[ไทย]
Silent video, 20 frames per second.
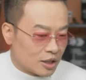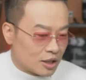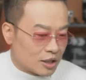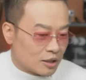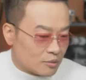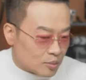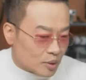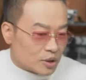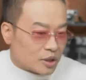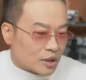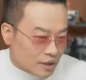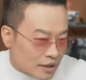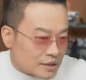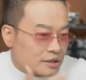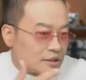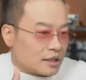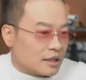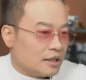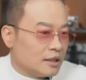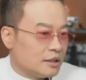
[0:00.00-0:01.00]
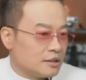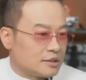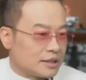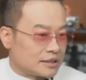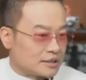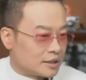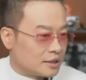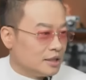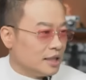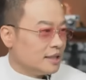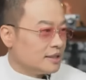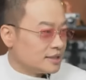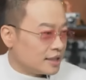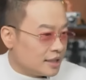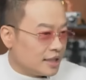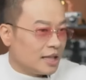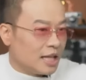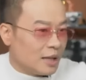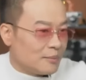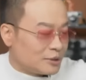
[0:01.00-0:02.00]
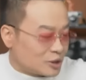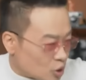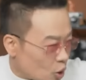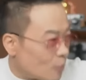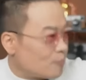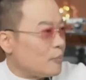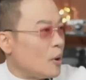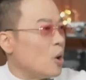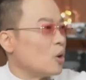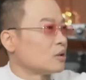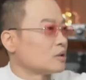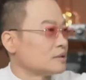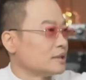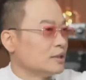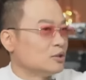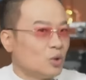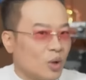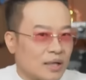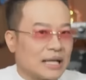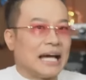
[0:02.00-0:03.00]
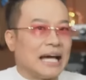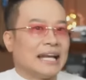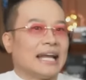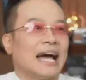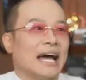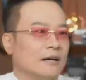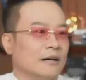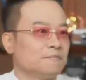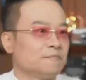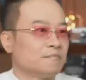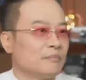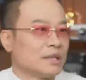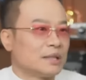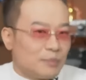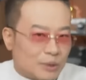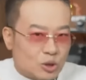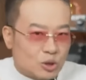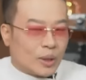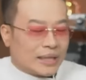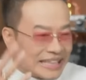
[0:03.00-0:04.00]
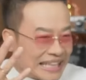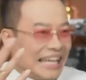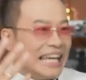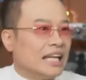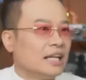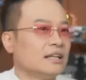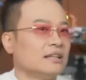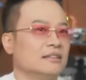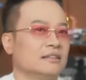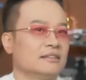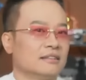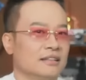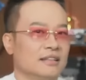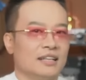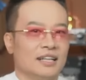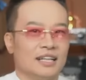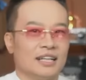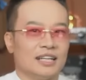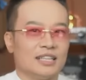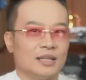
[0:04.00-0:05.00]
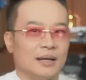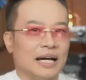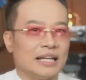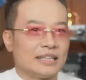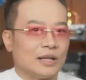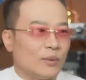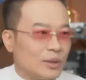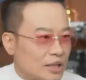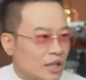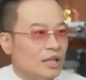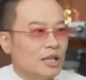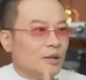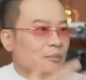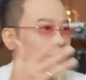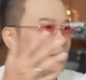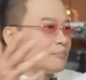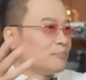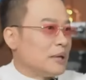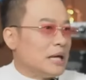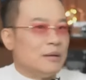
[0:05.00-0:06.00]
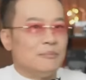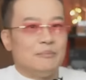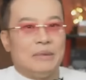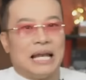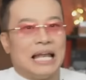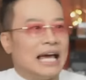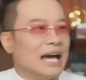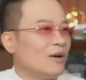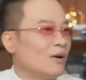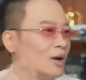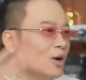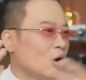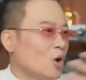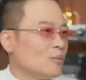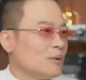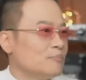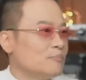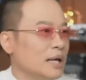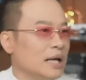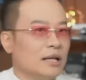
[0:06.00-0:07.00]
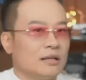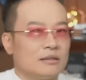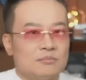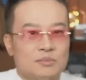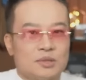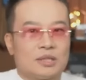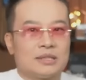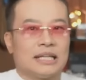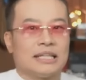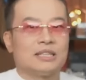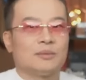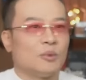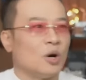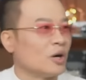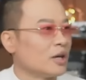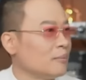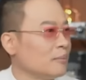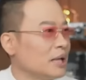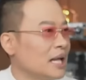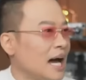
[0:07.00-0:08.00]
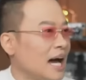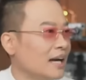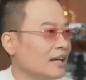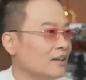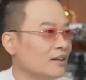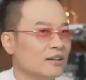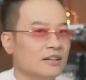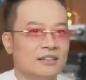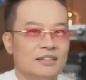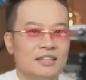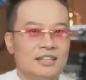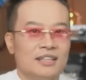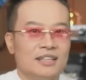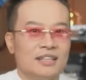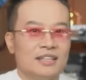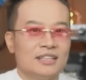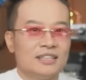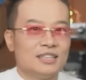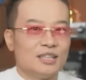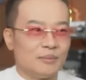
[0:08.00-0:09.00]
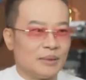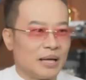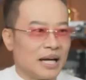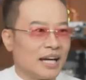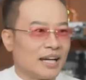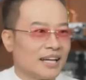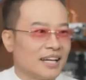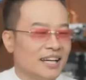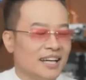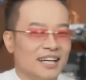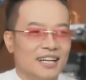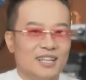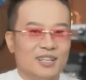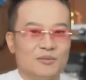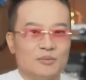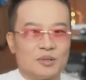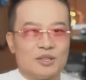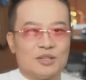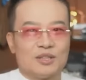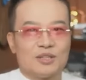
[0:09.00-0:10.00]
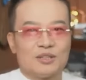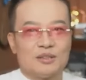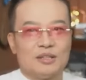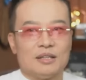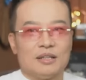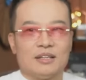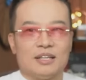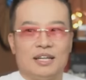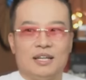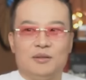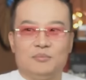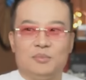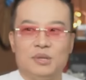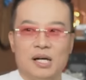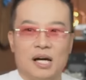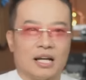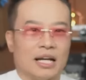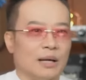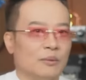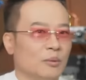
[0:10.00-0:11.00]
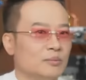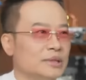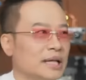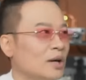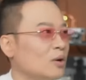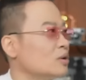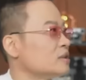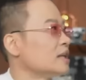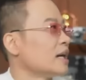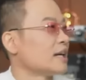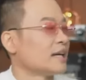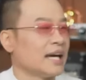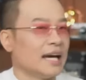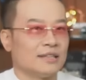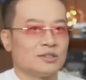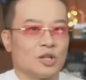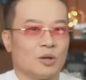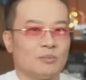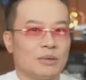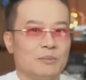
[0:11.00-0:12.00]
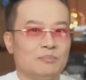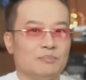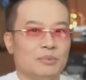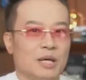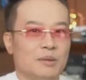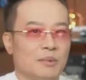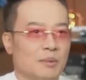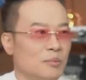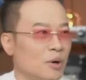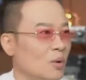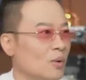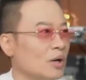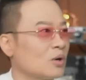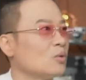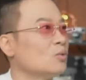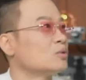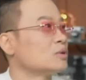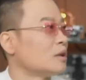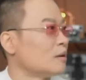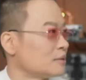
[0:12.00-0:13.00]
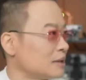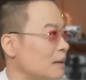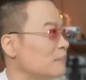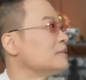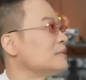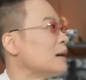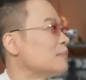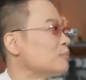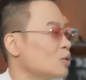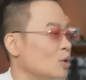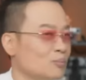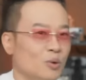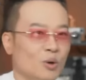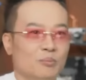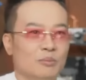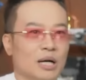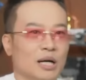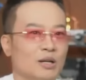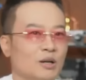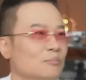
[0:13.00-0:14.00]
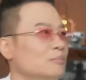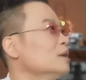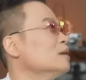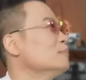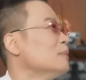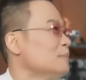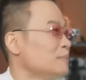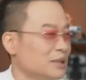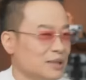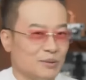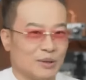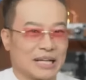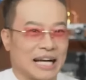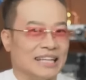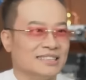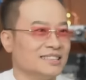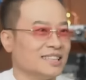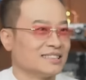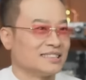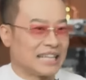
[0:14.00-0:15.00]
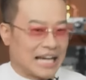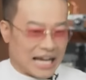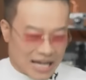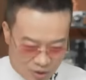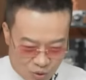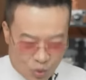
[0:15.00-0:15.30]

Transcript: เพราะตอนนั้นสัตว์ชนิดชนิดนี้มันสกปรกในช่วงนั้นน่ะไม่ชวนกินแต่ว่าตอนนี้มันเปลี่ยนไปแล้วโลกมันเปลี่ยนแล้วต้องใช้สมองเองไม่ได้เหรอใช่ไหมเรื่องอะไรผมจะให้คนแก่ๆสองพันปีมาบอกว่ากูต้องตามตามกฎพวกมึงก็มึงไม่มีการศึกษากู